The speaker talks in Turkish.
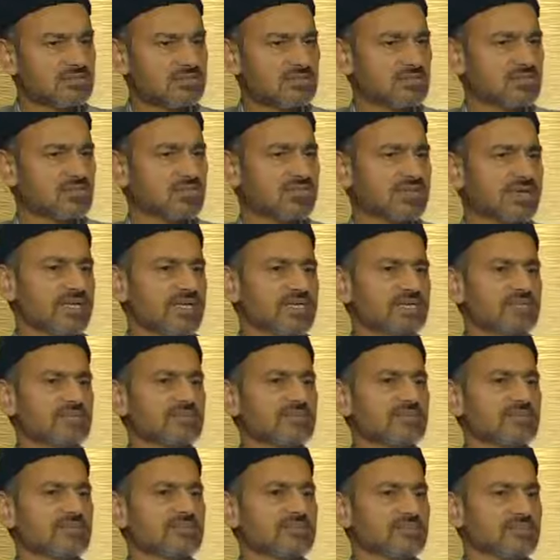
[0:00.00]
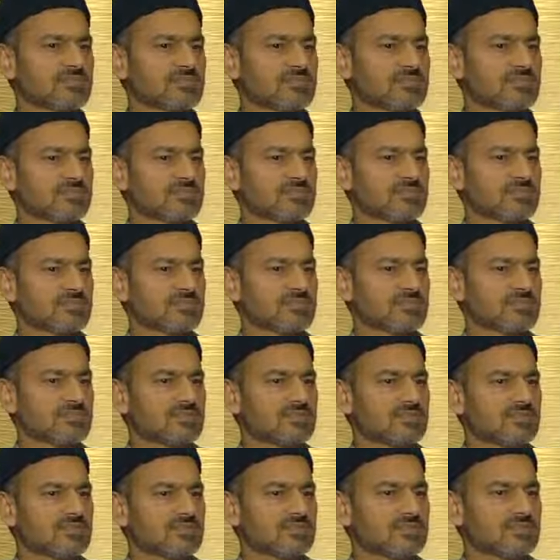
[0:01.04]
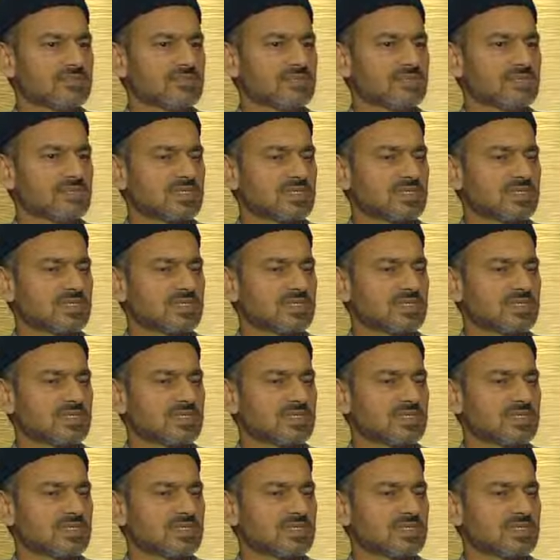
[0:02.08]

ödül vereceğim. Evet.